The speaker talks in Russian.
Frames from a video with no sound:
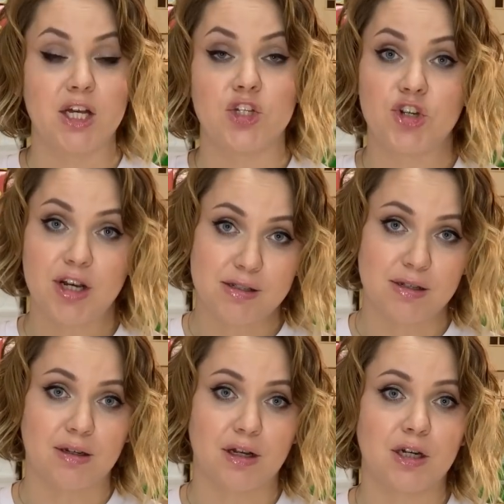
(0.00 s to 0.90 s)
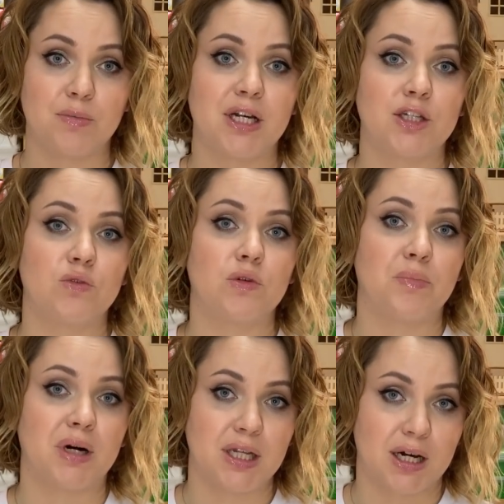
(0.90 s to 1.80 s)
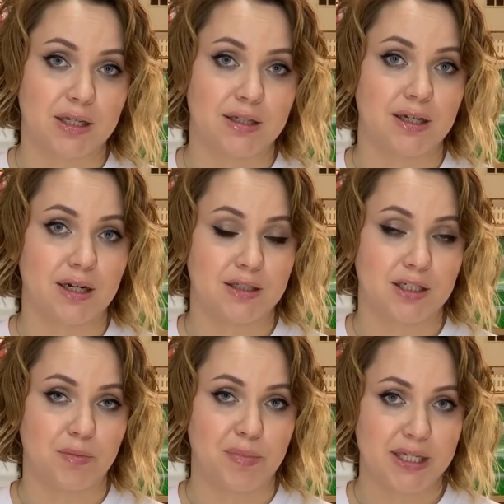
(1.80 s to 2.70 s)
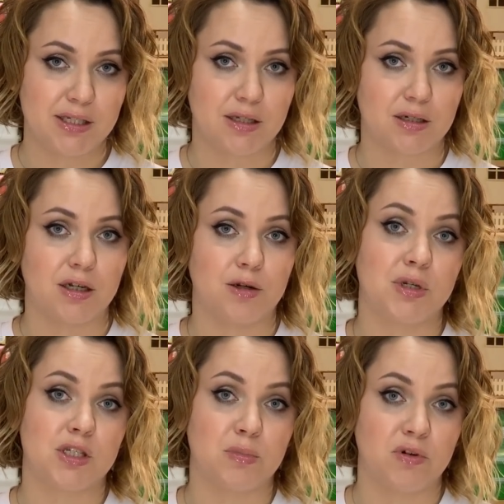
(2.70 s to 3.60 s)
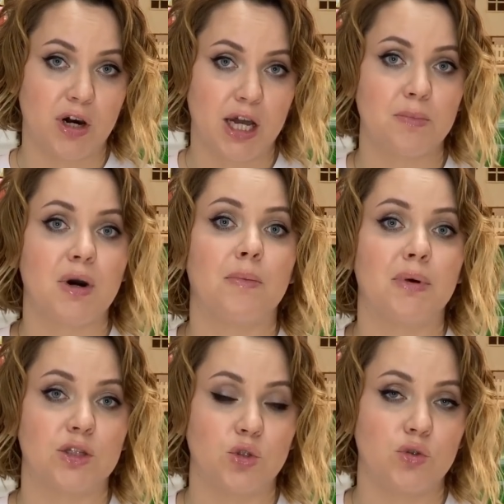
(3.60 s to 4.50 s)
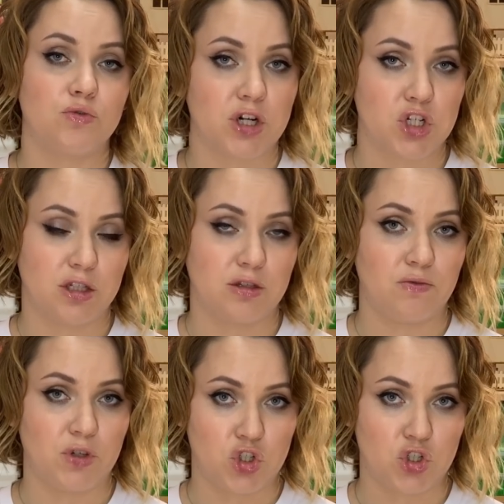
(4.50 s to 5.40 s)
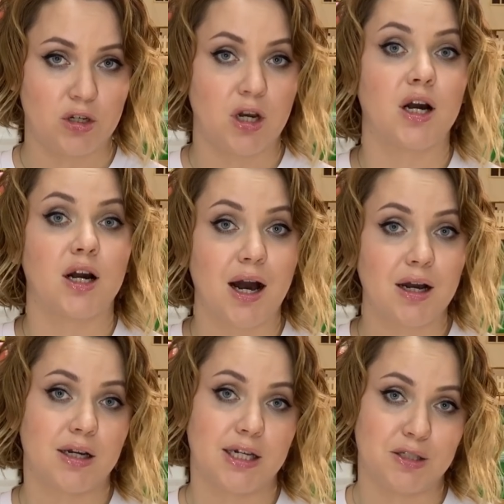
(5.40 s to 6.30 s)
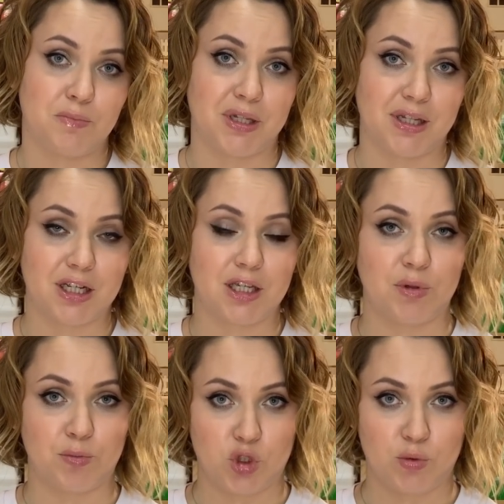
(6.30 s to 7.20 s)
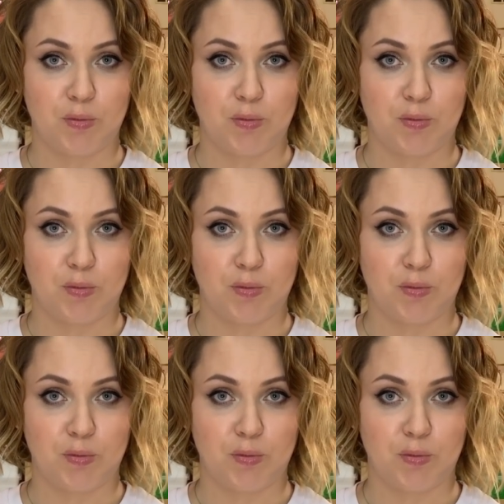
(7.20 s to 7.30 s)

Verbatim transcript: Часто, когда мы готовим подарки для родных и близких, мы забываем об одной важной вещи – как эти подарки мы будем